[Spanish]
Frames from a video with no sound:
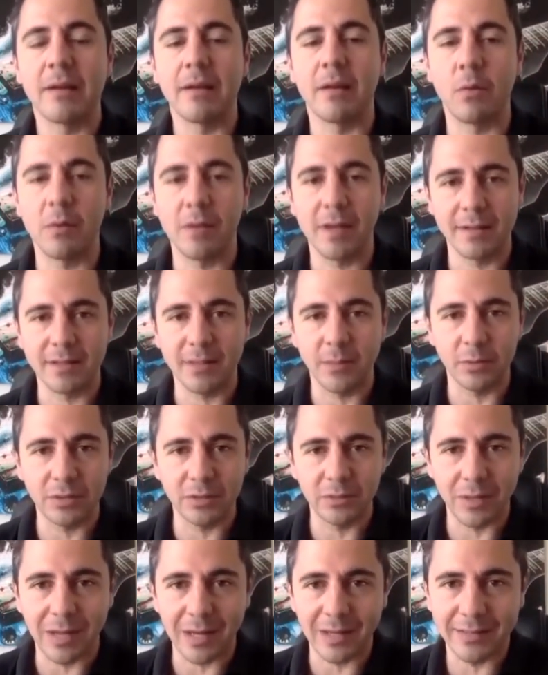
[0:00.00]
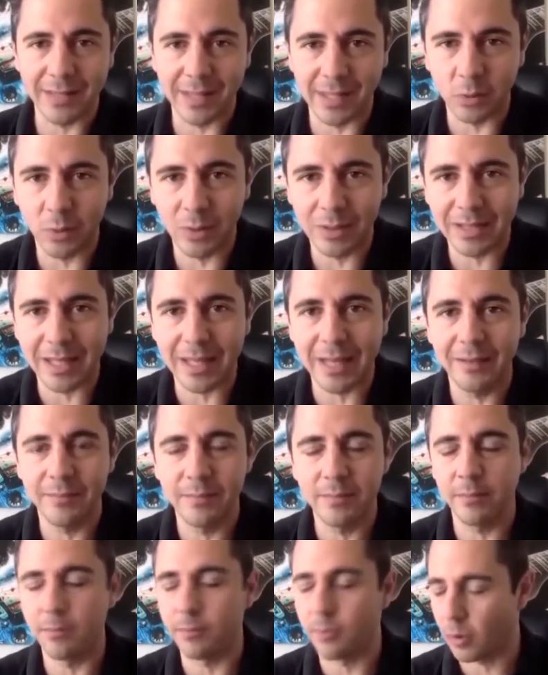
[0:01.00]
recuerda que estamos haciendo una clase
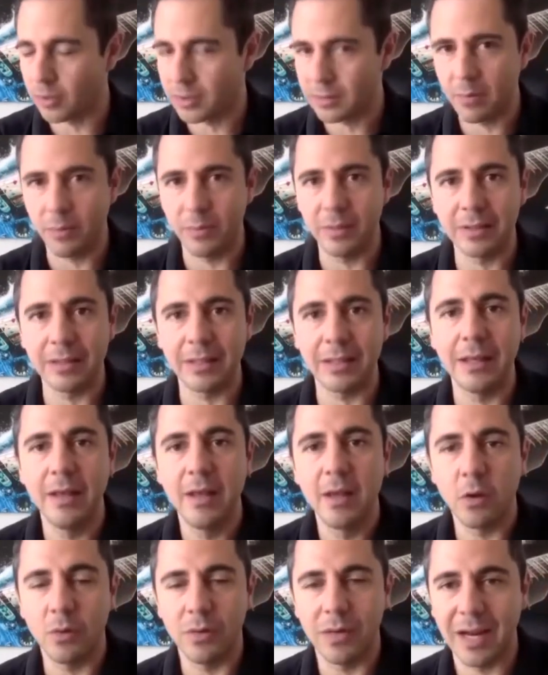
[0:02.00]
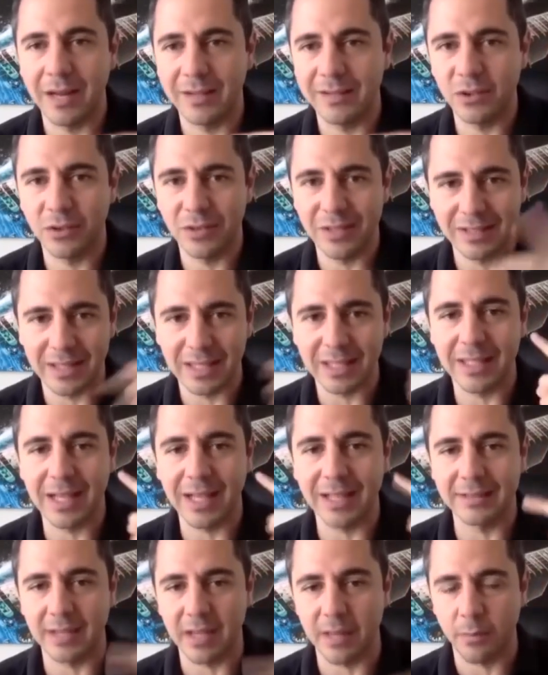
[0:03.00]
gratuita próximamente con ejercicios y
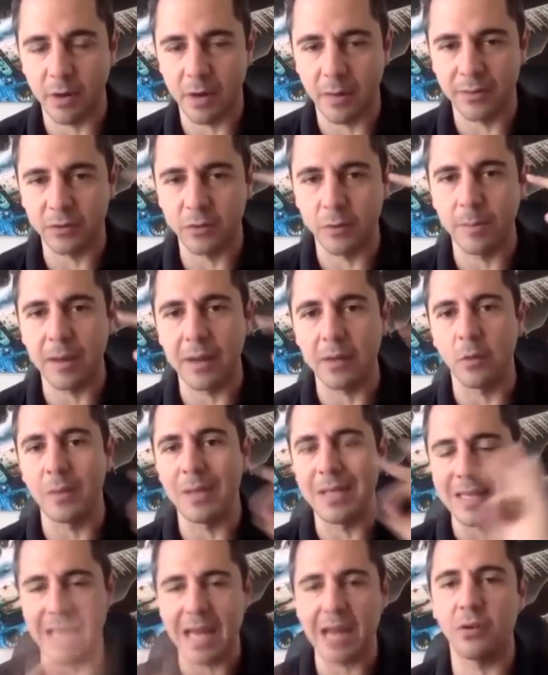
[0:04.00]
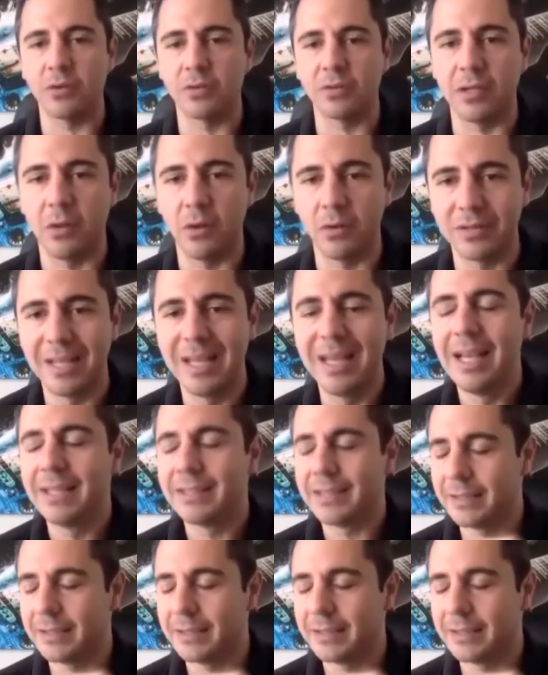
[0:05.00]
técnicas de reprogramación para dominar los celos,